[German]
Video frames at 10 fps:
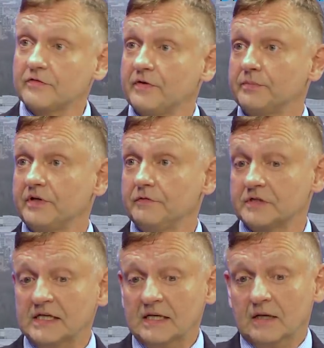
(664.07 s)
verbrieft
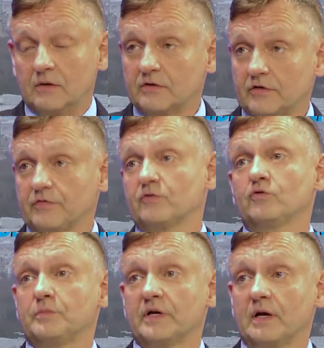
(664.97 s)
und das
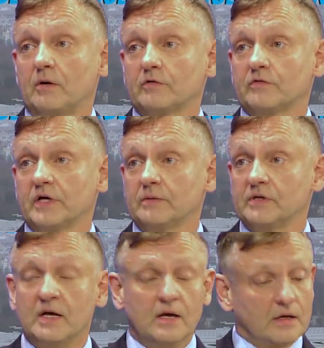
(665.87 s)
versucht man hier auszuhebeln.
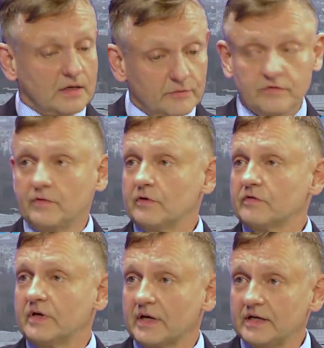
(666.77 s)
Da müssen wir uns
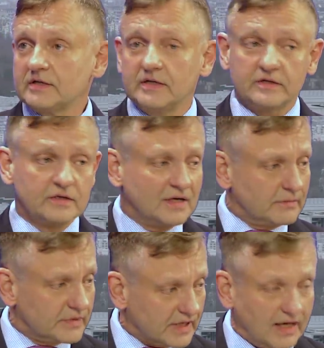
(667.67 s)
gerichtlich
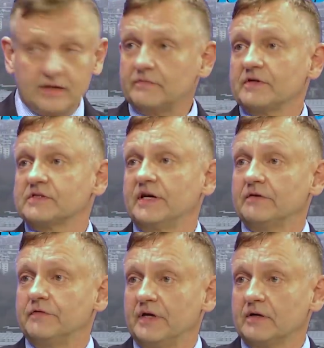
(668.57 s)
mit allem, was
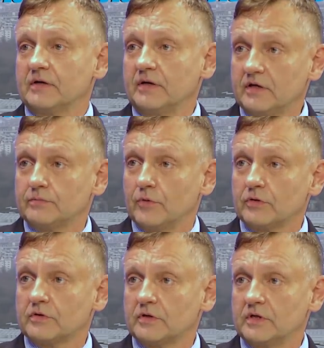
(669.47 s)
geht, wehren. Ich
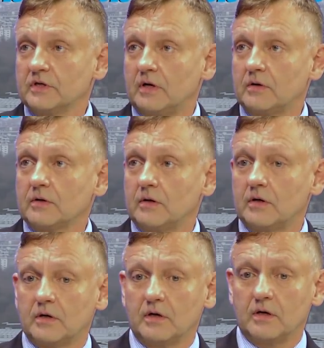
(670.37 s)
möchte nicht auch
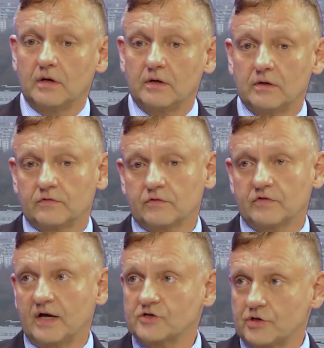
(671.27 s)
noch äh,
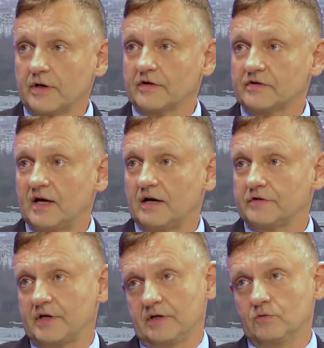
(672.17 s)
sozusagen Steuersklave
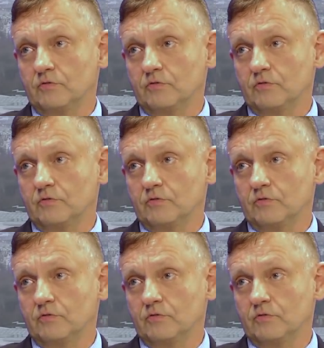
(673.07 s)
der EU